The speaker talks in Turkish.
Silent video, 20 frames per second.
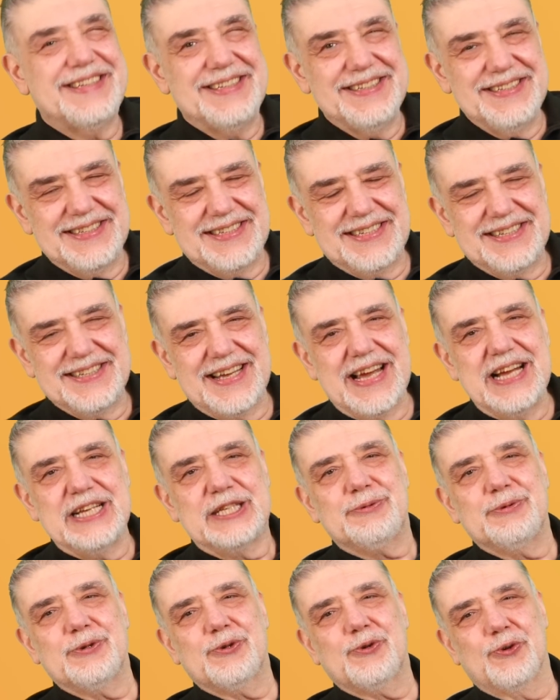ikincisi
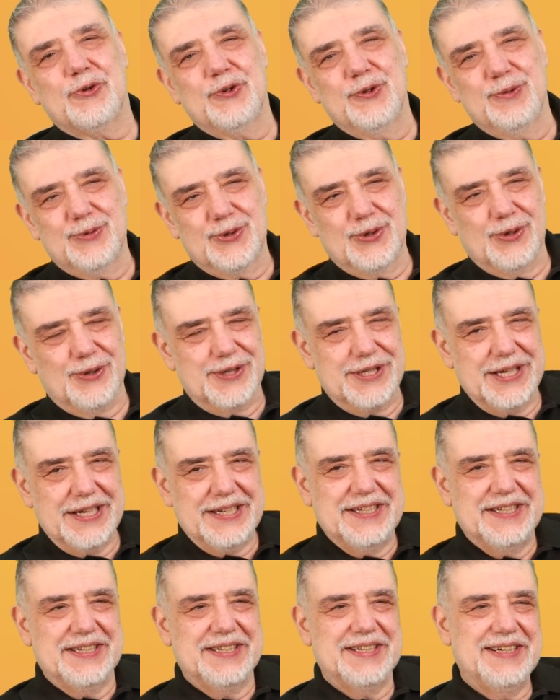genç bir konuğumuz
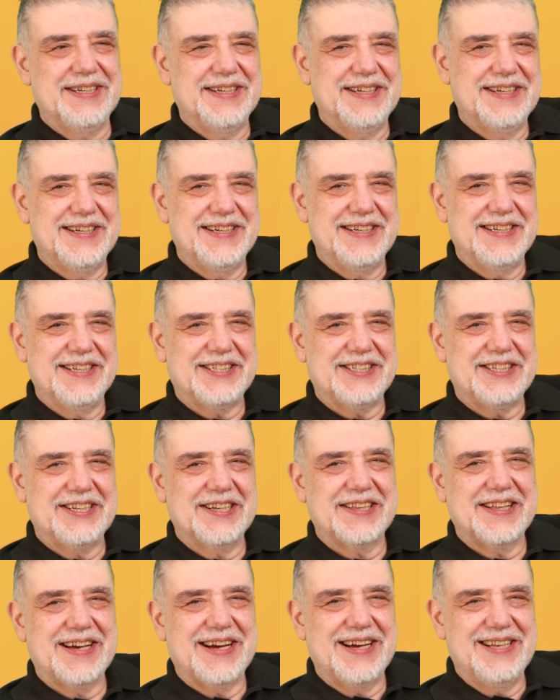olacak. Ee,
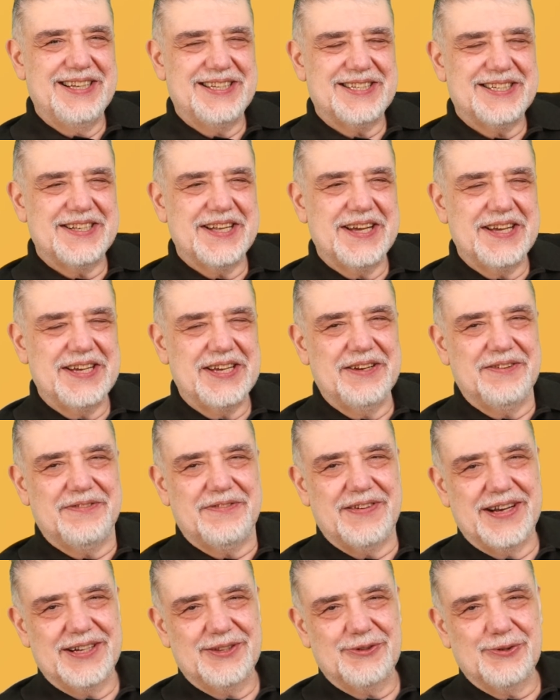Yeşil ailesinin en yeni
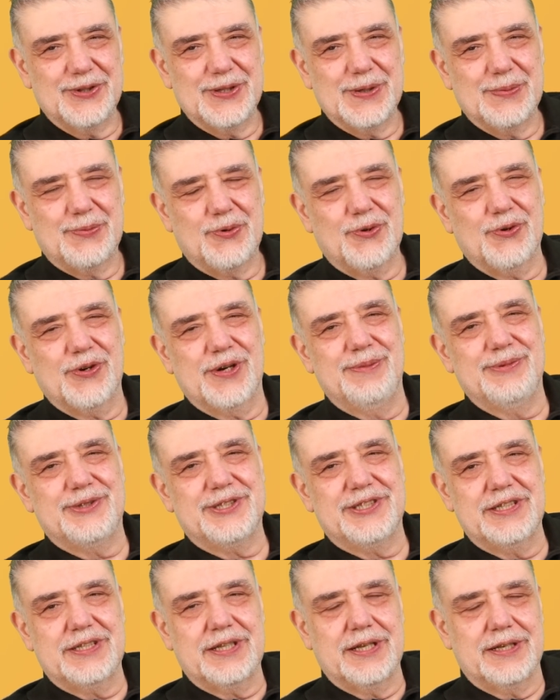ferdi. Onu da program
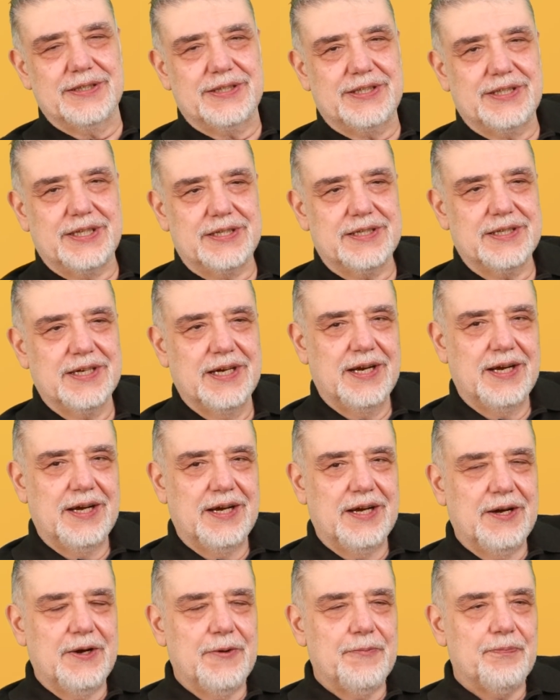içinde tanıtacağız.
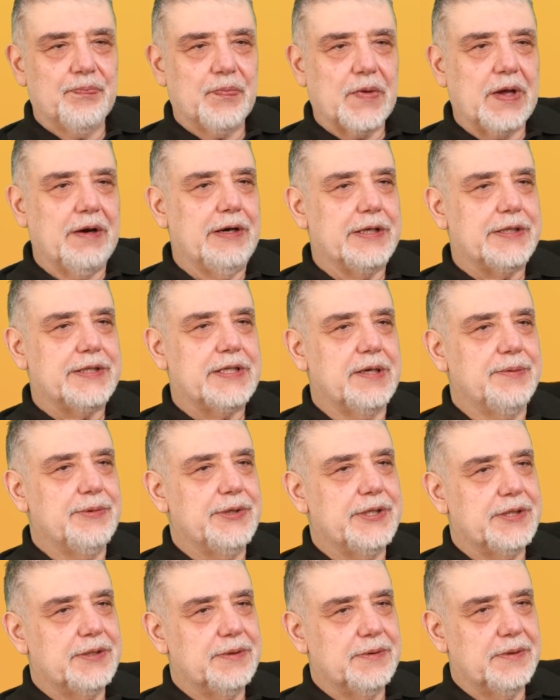Evet
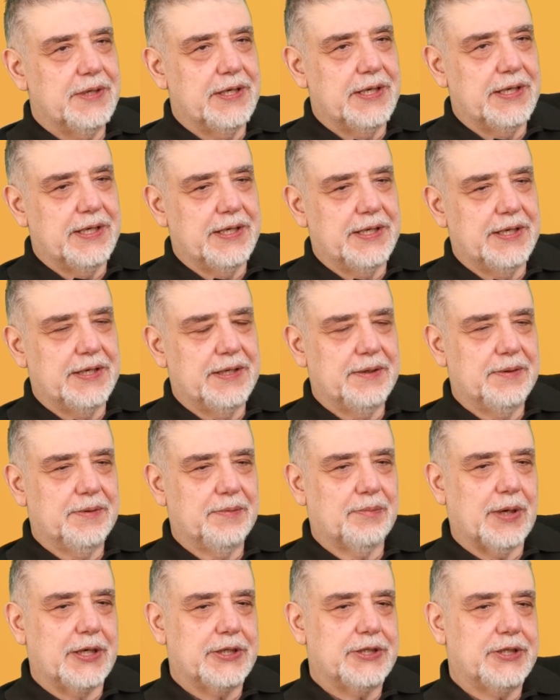Semih e,
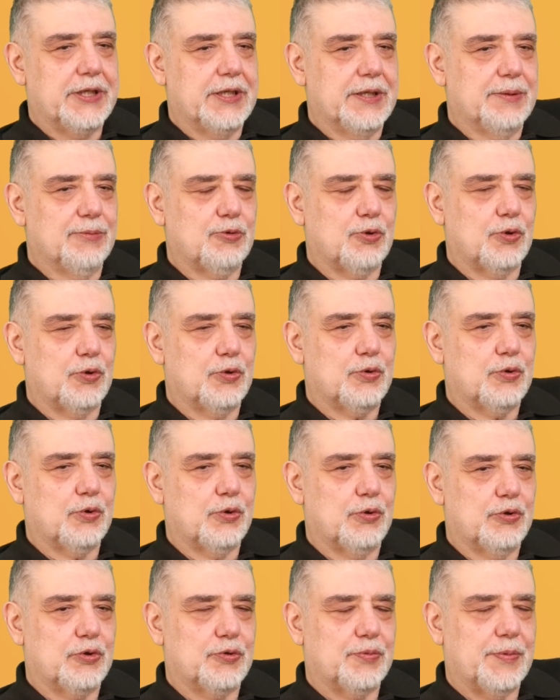başlayalım konut
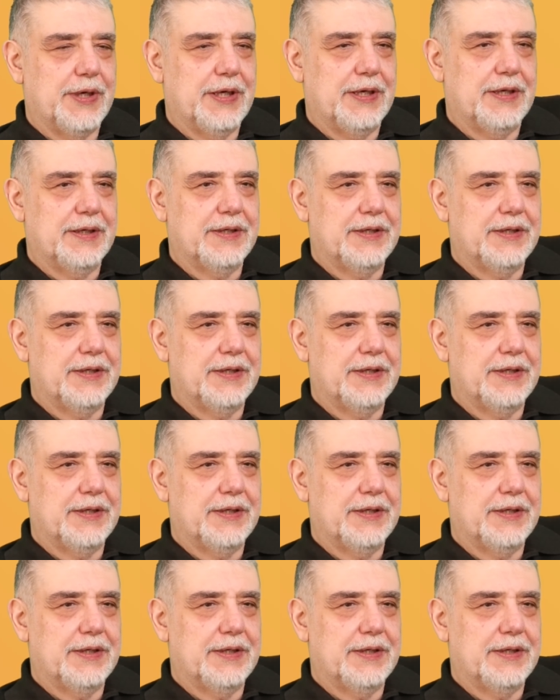konuşmaya.